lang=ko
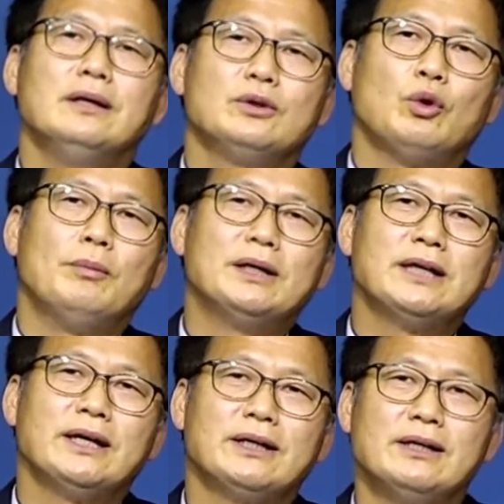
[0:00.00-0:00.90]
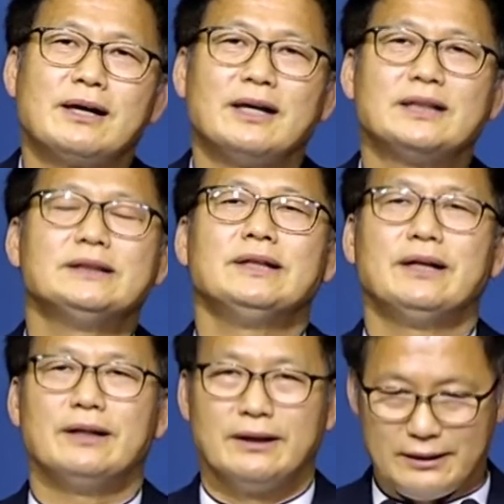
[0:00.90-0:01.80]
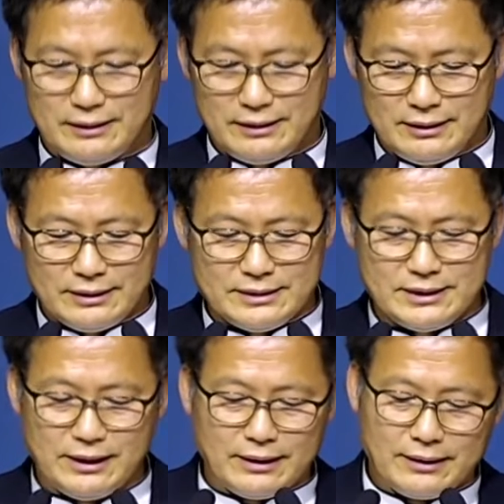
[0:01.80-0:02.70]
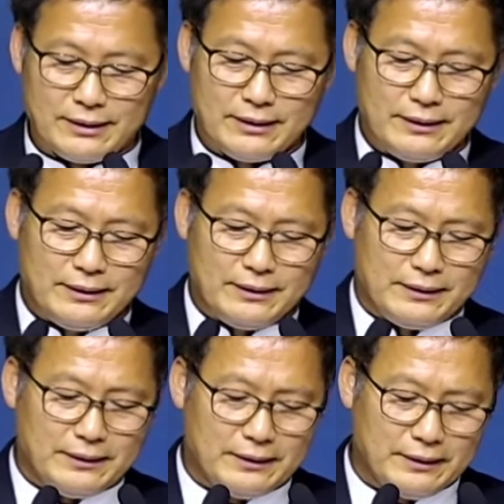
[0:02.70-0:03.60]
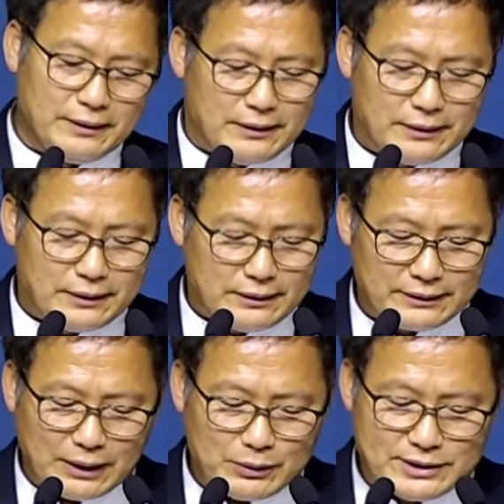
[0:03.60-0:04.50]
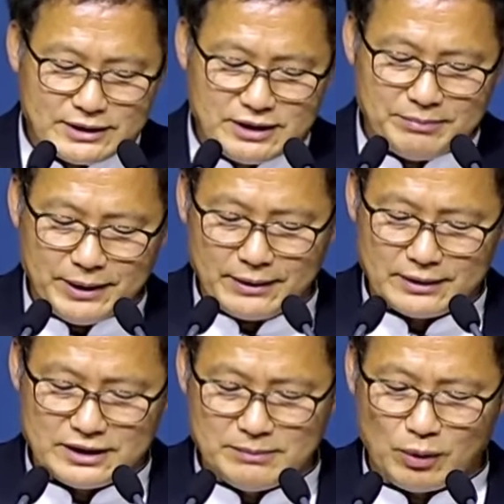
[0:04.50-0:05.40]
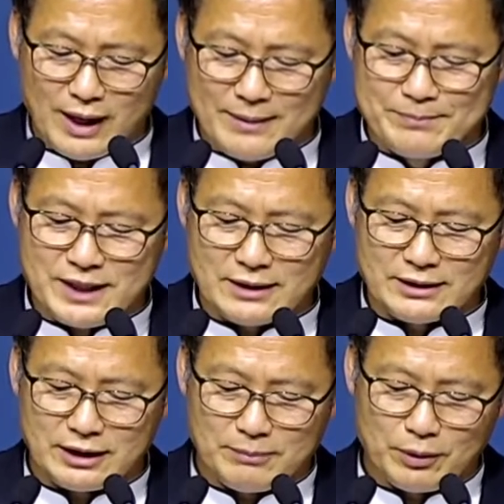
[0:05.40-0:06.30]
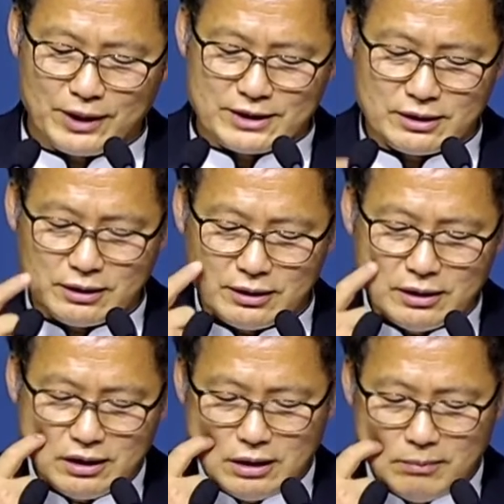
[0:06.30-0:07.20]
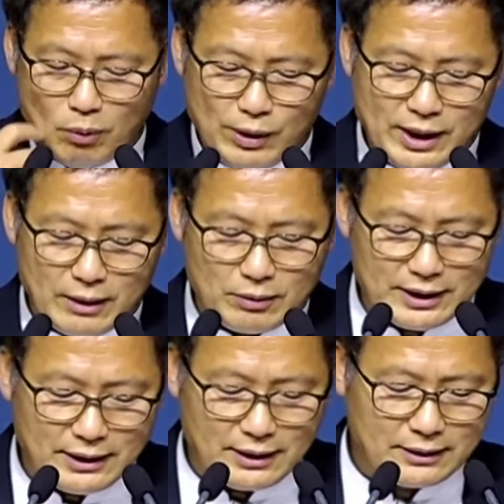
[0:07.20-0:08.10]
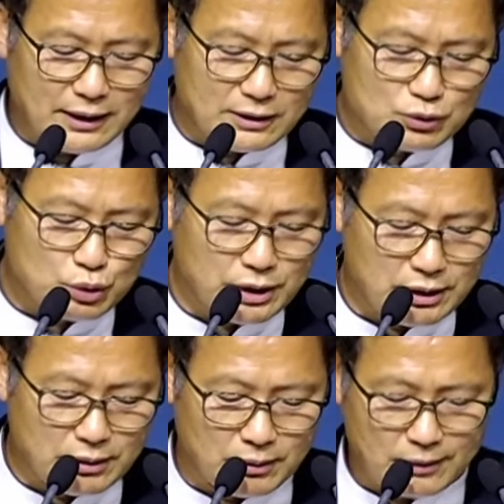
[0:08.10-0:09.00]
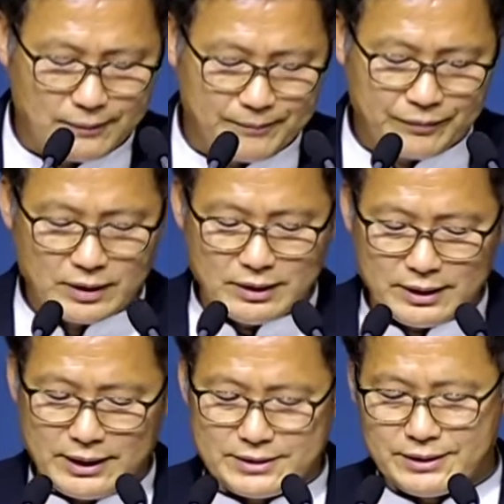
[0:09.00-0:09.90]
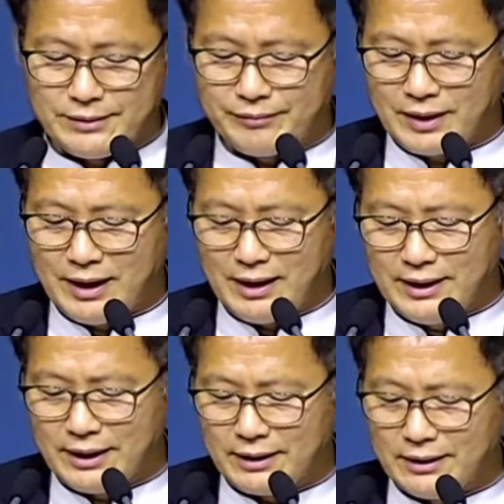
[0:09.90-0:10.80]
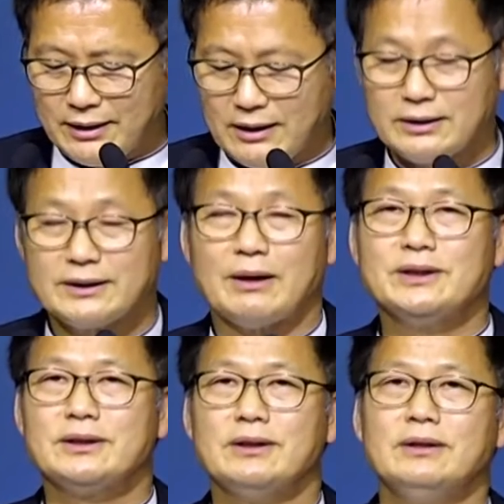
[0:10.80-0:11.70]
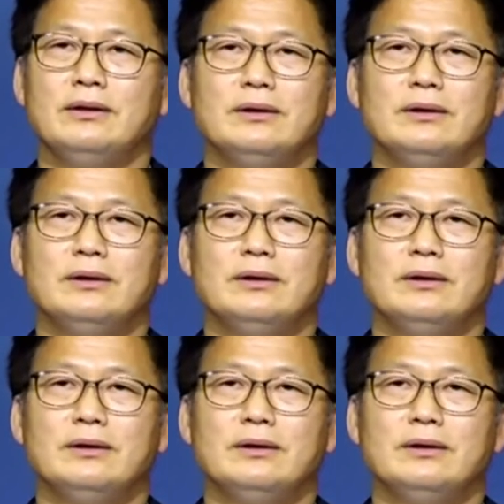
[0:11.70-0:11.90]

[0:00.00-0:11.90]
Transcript: 도망자의 길 가기 전에 이제 에, 다윗의 집에 집으로 암살단을 보내서 포위하고 기다렸다가 죽이려고 그렇게 했어요. 아예 다윗을